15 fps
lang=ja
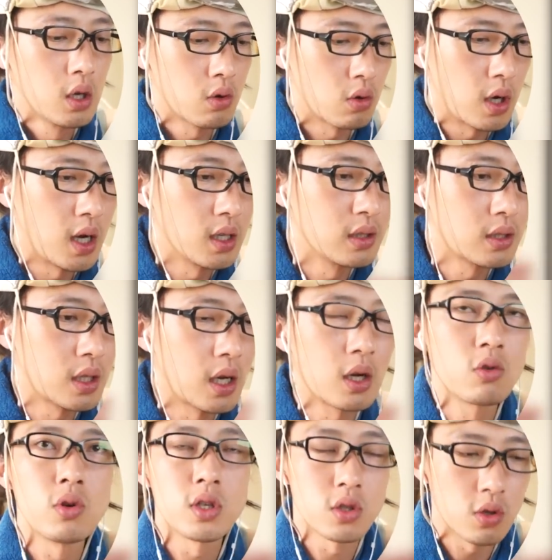この
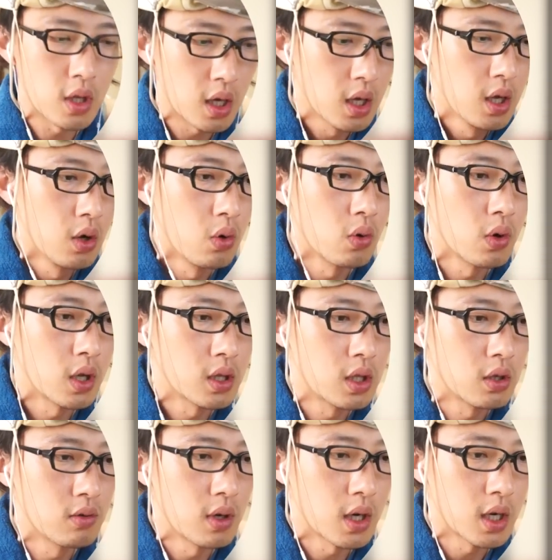ハンタークエストで行って
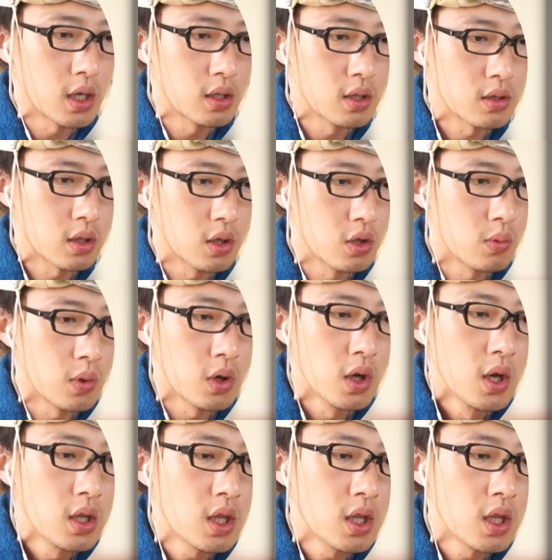いくわけなんですけれども、